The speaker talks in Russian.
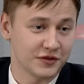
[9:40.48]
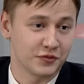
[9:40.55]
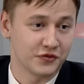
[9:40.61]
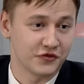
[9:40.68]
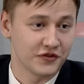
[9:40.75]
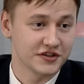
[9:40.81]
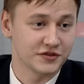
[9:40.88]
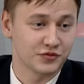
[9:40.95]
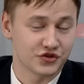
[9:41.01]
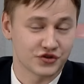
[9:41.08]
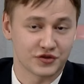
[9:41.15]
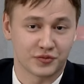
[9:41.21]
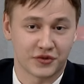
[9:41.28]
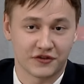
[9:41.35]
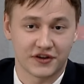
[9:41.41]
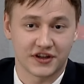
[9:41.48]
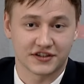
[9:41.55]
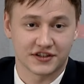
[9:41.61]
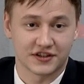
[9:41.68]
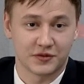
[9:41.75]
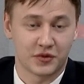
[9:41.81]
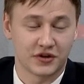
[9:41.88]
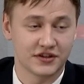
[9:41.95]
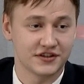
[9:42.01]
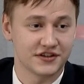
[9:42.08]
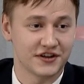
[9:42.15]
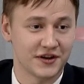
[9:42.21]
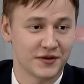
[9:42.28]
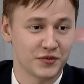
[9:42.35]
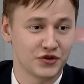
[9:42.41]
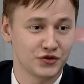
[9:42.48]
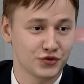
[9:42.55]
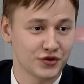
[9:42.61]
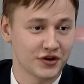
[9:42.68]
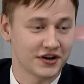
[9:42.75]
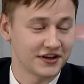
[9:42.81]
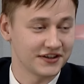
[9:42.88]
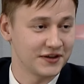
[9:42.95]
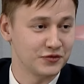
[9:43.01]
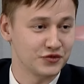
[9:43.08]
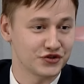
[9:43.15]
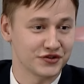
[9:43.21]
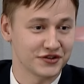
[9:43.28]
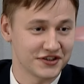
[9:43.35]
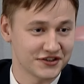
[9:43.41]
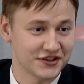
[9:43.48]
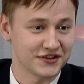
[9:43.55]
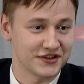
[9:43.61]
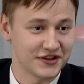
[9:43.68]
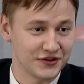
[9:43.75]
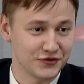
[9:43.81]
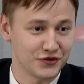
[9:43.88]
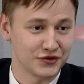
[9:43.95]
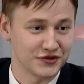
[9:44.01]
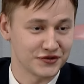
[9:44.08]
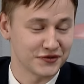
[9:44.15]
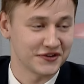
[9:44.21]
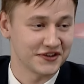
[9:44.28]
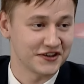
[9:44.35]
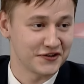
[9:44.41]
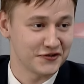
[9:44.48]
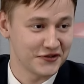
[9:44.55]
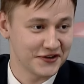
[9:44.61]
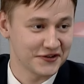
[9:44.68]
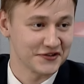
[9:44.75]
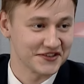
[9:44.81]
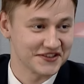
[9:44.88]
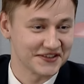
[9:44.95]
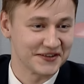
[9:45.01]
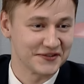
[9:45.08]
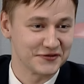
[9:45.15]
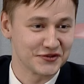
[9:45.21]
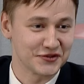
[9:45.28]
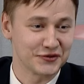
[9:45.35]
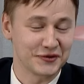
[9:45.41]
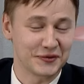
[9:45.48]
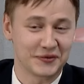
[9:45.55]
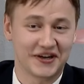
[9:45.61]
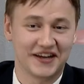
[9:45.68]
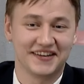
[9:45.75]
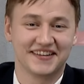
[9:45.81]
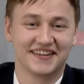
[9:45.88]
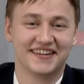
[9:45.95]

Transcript: там, возможно, появляется дополнительная минутка, когда можно достать телефон и сфотографироваться там с улыбкой.